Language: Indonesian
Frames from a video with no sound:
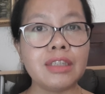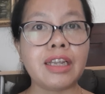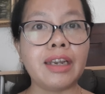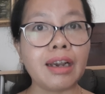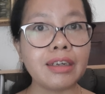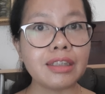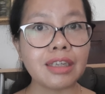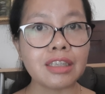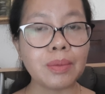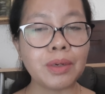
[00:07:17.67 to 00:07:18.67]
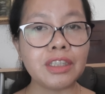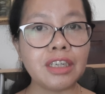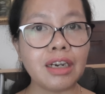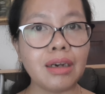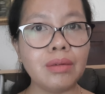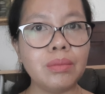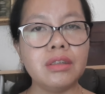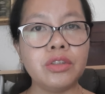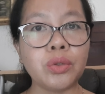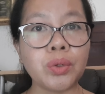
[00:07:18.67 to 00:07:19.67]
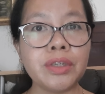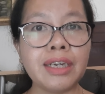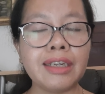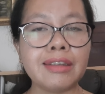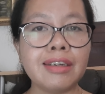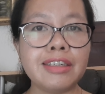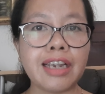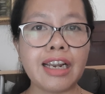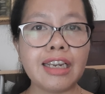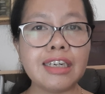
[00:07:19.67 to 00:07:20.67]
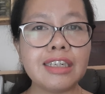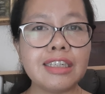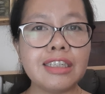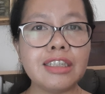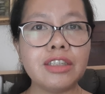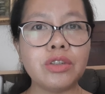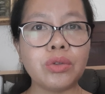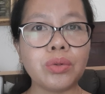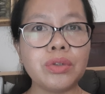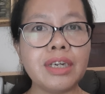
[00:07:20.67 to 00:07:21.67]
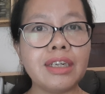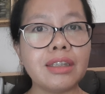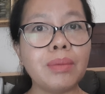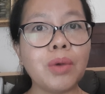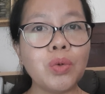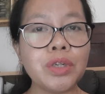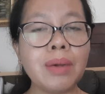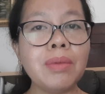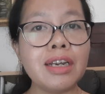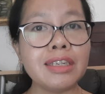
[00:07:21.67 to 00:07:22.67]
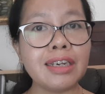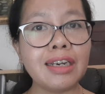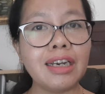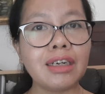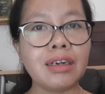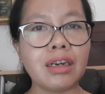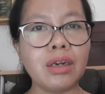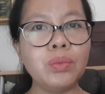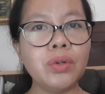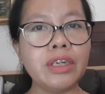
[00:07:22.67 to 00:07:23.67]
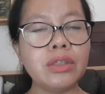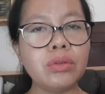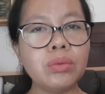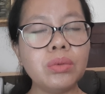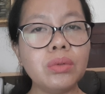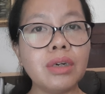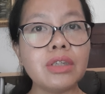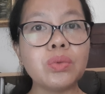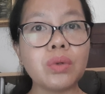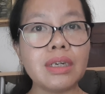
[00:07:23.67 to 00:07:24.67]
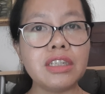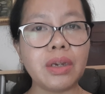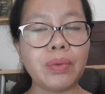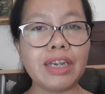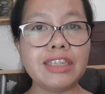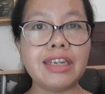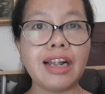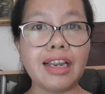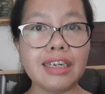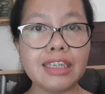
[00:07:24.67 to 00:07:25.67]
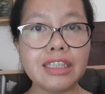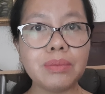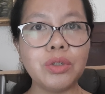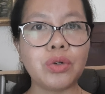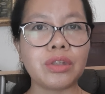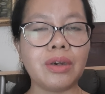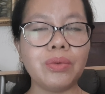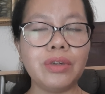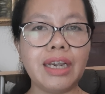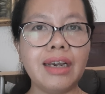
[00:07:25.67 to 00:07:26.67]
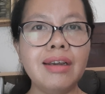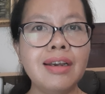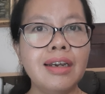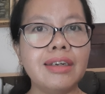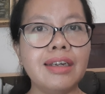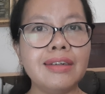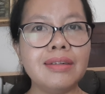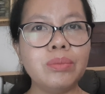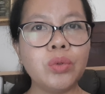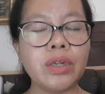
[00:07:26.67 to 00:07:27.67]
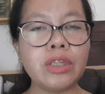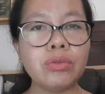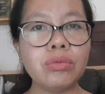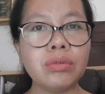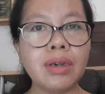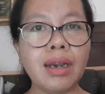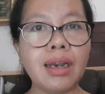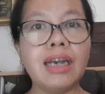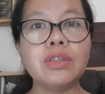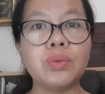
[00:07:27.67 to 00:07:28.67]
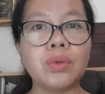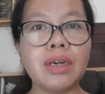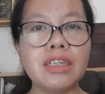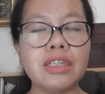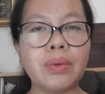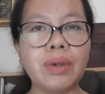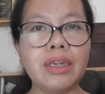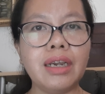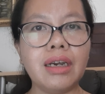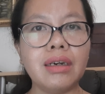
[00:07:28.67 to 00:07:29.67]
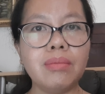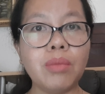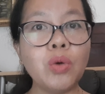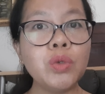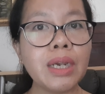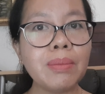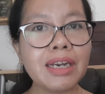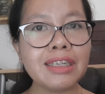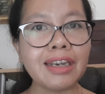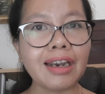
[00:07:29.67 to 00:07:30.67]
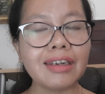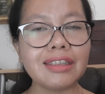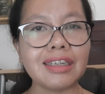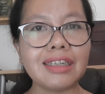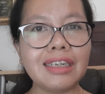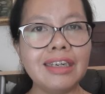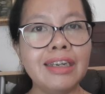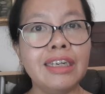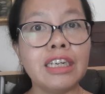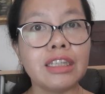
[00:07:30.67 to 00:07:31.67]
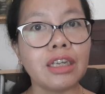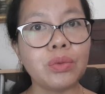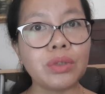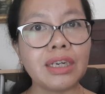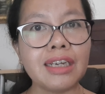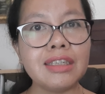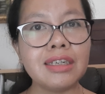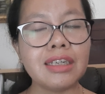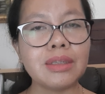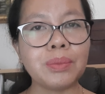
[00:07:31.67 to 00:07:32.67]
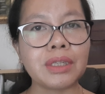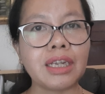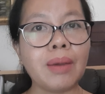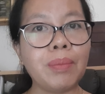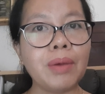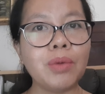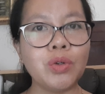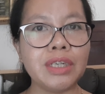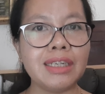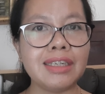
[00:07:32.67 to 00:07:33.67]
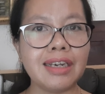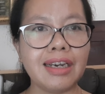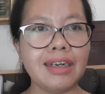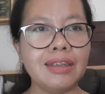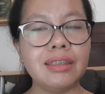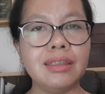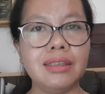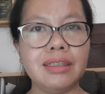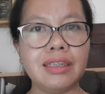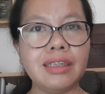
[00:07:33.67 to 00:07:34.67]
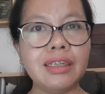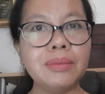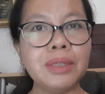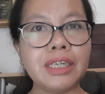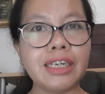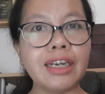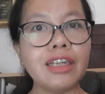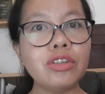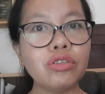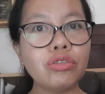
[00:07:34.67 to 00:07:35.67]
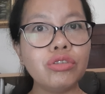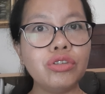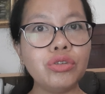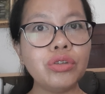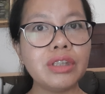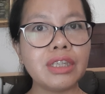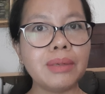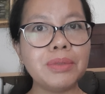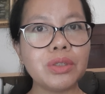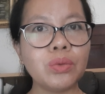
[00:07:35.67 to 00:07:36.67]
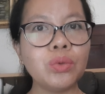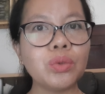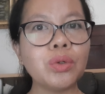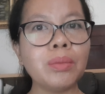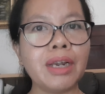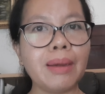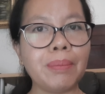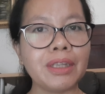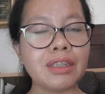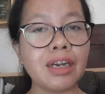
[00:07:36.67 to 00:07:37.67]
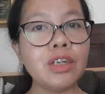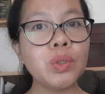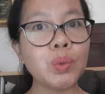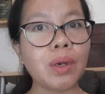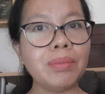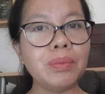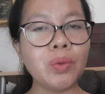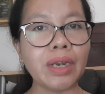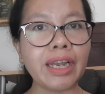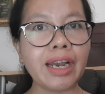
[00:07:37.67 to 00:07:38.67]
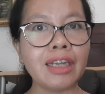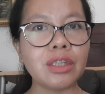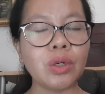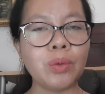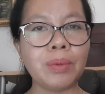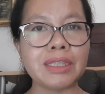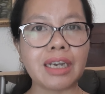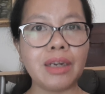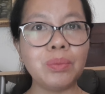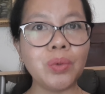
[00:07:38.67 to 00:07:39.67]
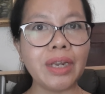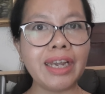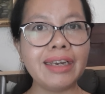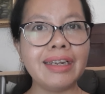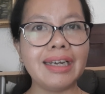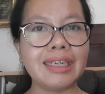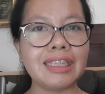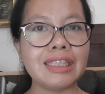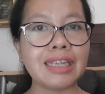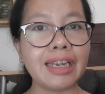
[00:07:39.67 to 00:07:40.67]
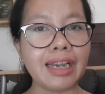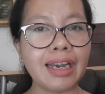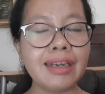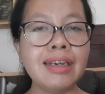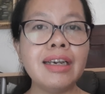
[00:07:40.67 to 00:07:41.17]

seenak kita sama dia. Contohnya kita jealous, contohnya kita maunya banyak karena bule itu nggak suka cewek jealous menurut aku ya. Dan bule itu juga nggak suka cewek yang maunya banyak. Jadi kita ikutin aja seperti apa maunya dia. Jadi demikian 7 tips untuk mendapatkan suami bule atau pasangan bule dari saya